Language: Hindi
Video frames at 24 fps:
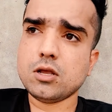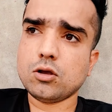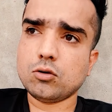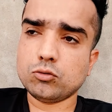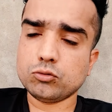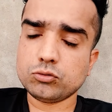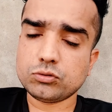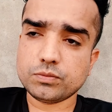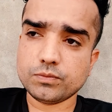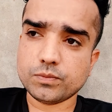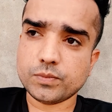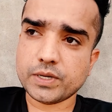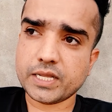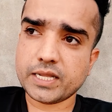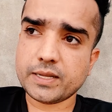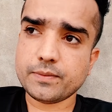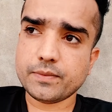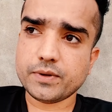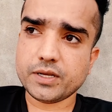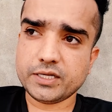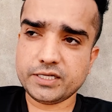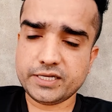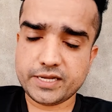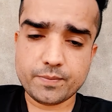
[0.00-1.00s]
उस मैं
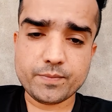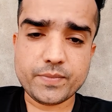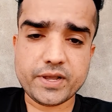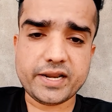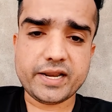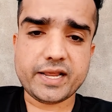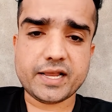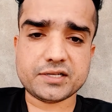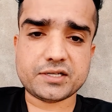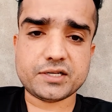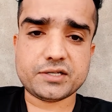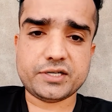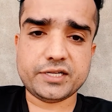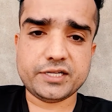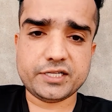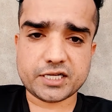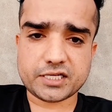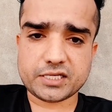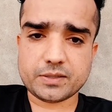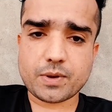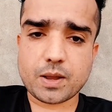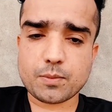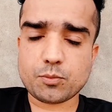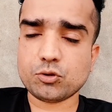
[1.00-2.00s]
ये मेरी एस
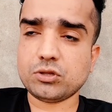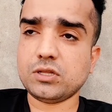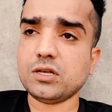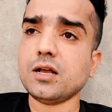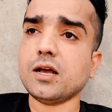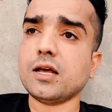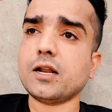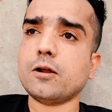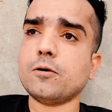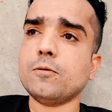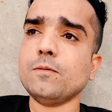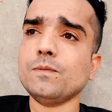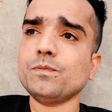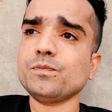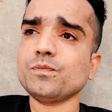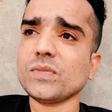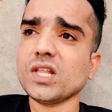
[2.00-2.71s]
जैसे मैं आपको दिखा रहा हूँ